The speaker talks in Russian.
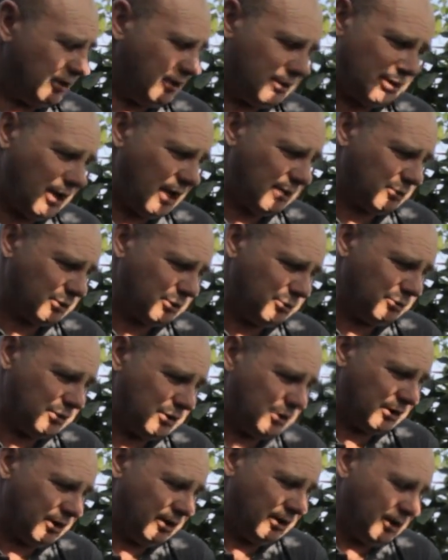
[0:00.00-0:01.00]
и так вот
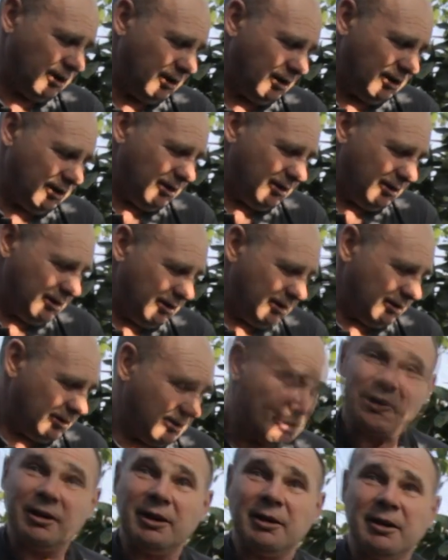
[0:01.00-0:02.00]
люди.
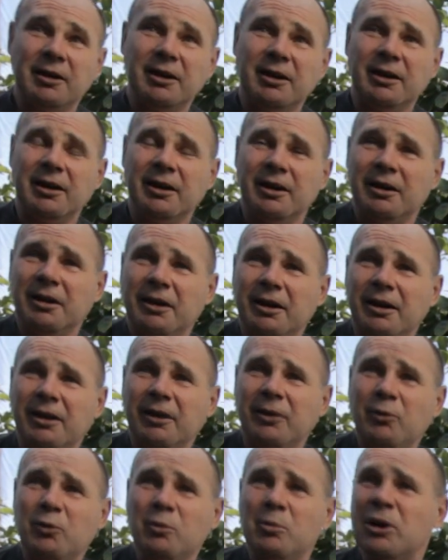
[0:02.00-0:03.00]

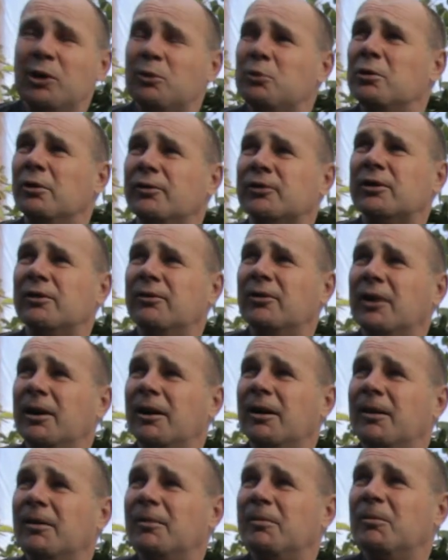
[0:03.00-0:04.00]
И у
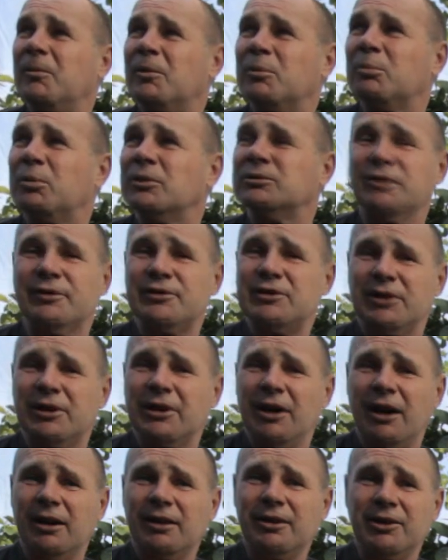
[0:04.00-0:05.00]
Маяковского, он был в
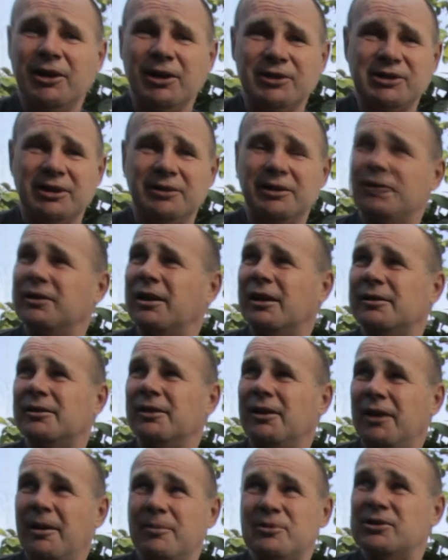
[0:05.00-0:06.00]
стихах «Ешь
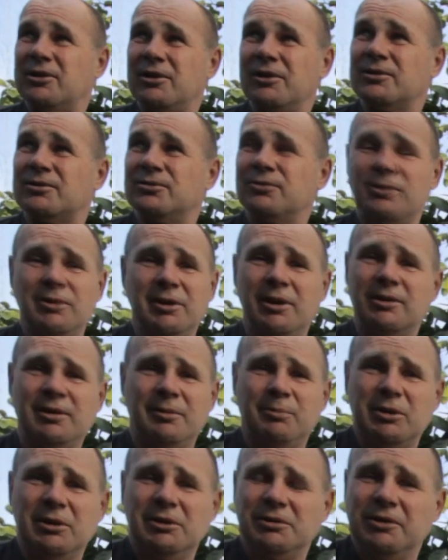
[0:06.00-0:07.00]
ананасы, рябчики и жуй»,
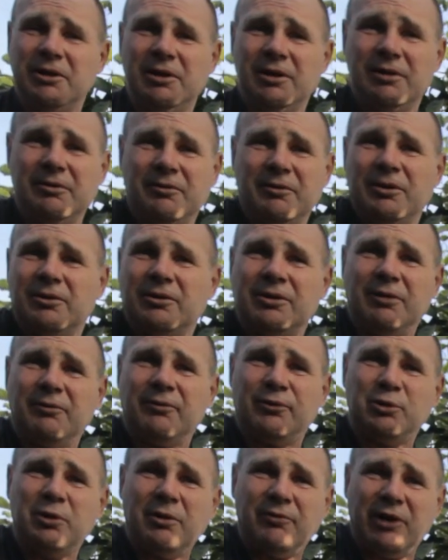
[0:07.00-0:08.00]
это был не,
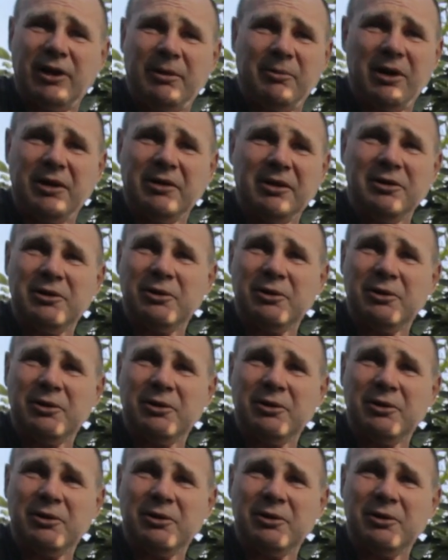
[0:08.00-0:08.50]
в то время не